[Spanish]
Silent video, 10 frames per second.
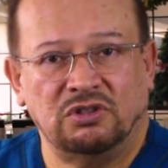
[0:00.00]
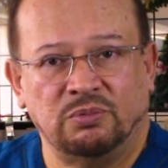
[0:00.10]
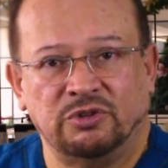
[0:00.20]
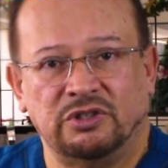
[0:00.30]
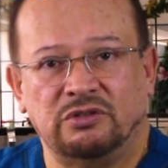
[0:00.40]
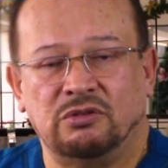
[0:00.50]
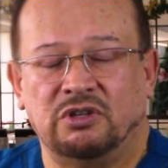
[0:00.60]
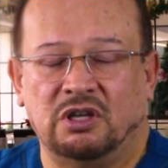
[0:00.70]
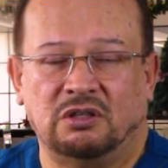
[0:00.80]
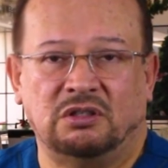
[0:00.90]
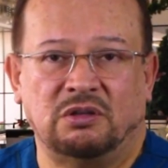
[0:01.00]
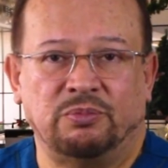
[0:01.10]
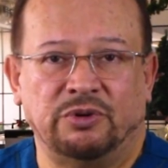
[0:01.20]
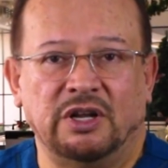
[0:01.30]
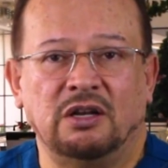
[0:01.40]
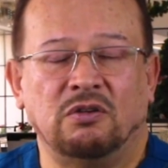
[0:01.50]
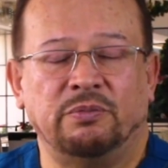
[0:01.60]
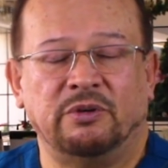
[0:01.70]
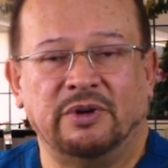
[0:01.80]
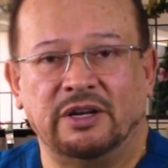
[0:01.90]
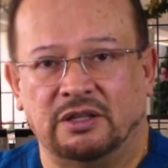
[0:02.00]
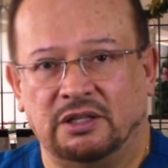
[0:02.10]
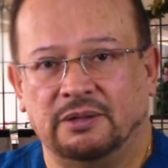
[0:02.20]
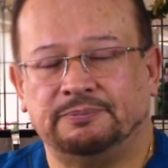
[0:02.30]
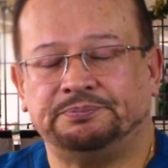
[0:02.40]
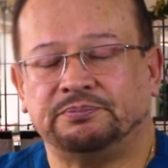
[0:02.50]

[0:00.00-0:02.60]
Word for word: dos tipos de cirugía, temporal o permanente.